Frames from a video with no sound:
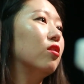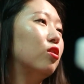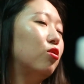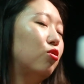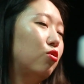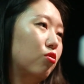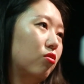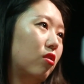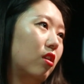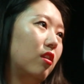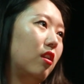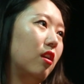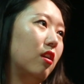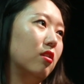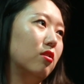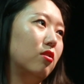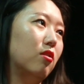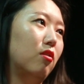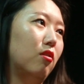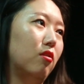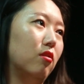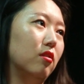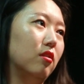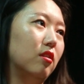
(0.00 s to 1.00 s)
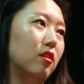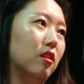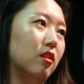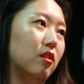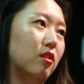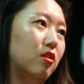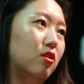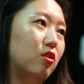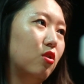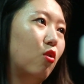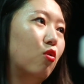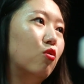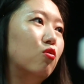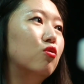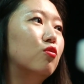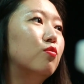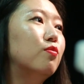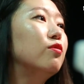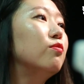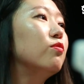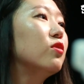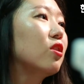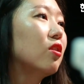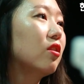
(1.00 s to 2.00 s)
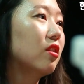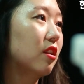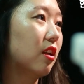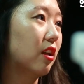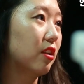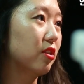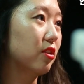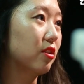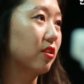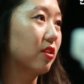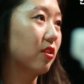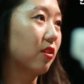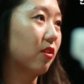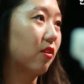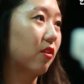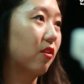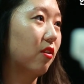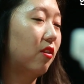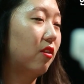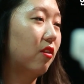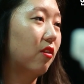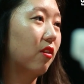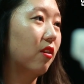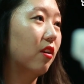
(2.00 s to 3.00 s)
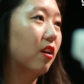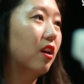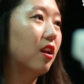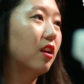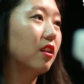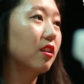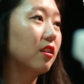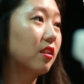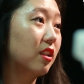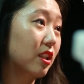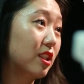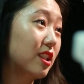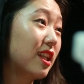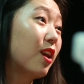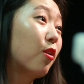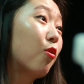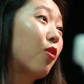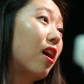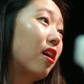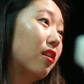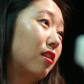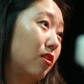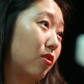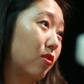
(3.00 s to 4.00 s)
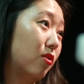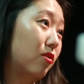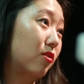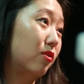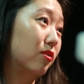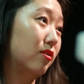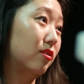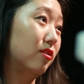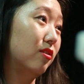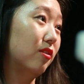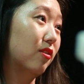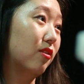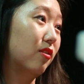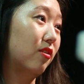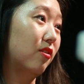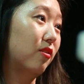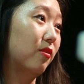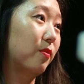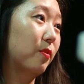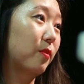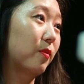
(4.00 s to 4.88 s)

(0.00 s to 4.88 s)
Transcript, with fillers: 이슈가 돼서 이렇게 음. 전국 품절이 났었어요. 음. 그게 채광이었거든요.